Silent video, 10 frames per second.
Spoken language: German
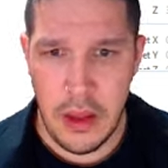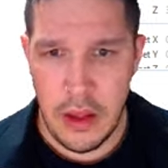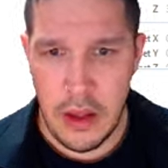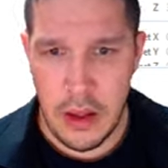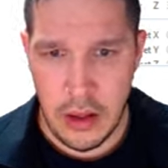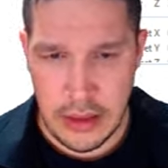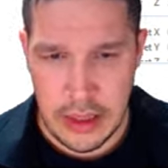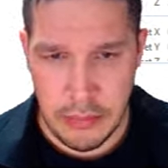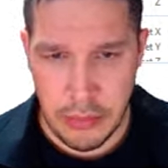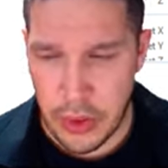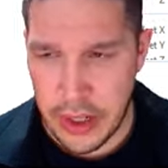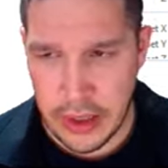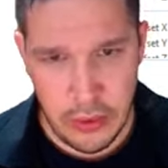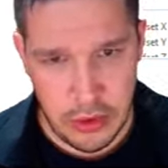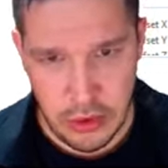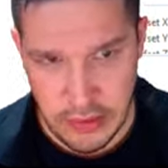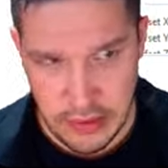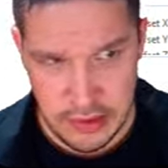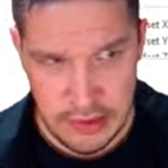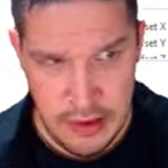an deren Projekt oder
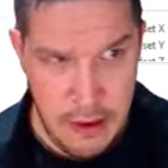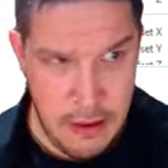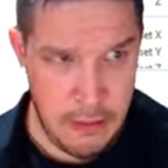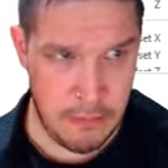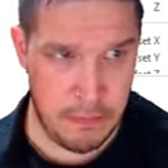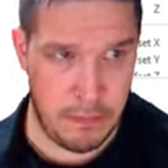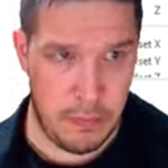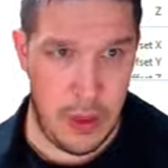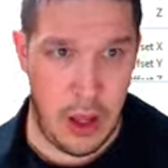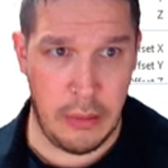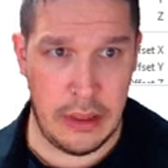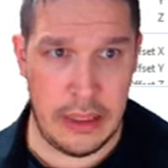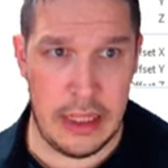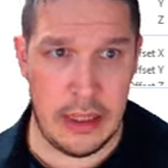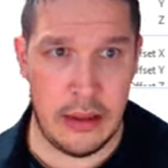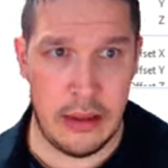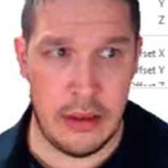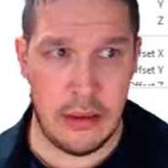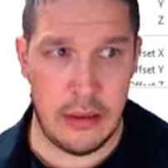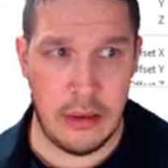sonstiges, habe ich deren
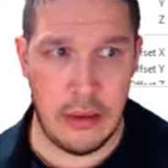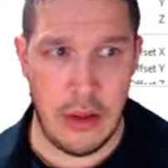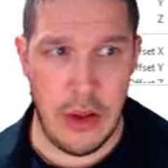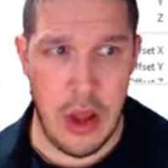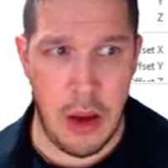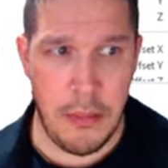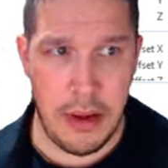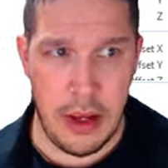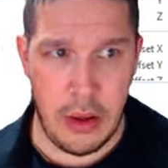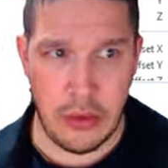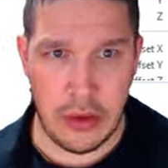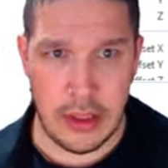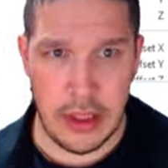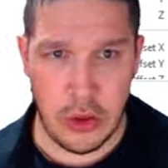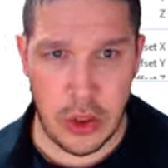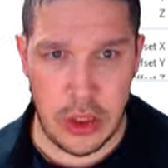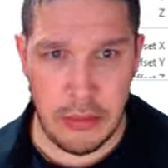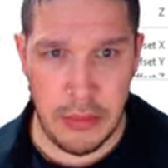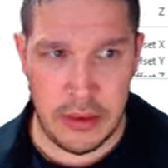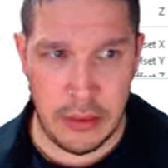Name ausgetauscht im
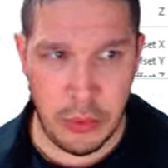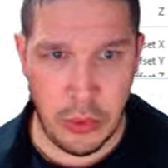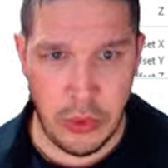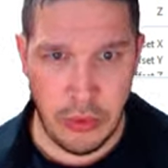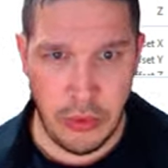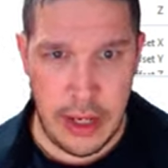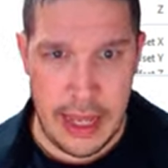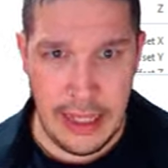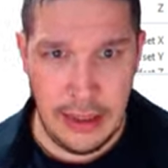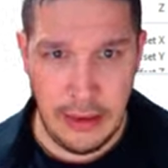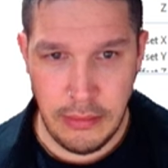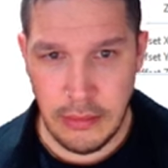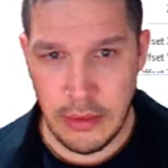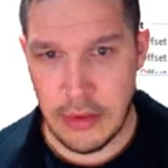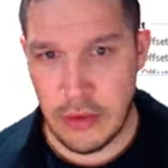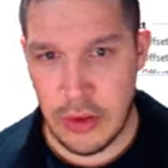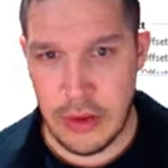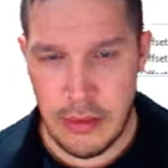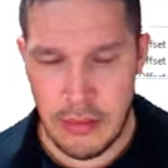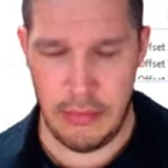Attribut für Like. Das soll ein,
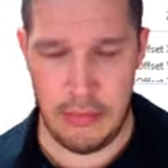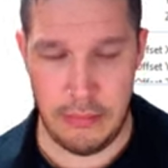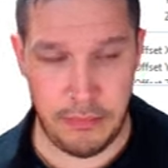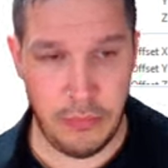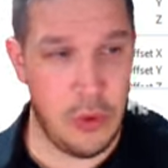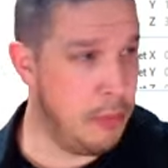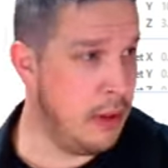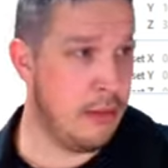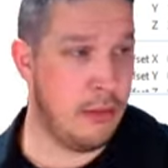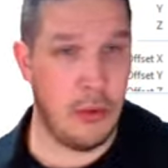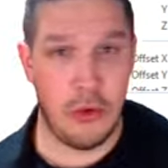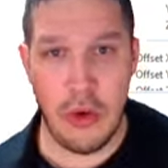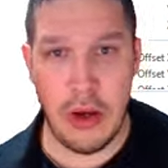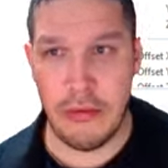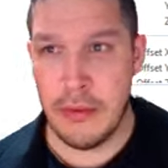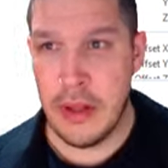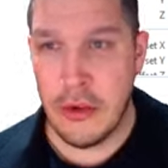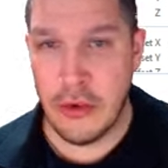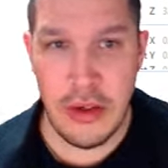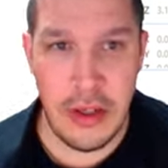Schluck auf,
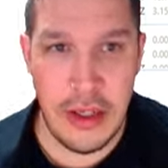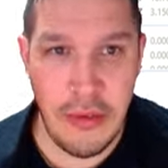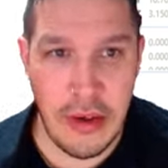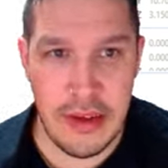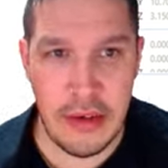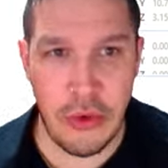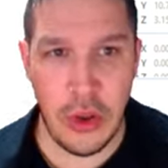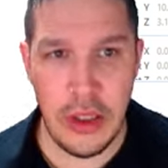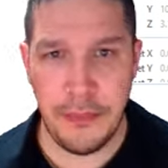soll ein Hinweis sein für euch.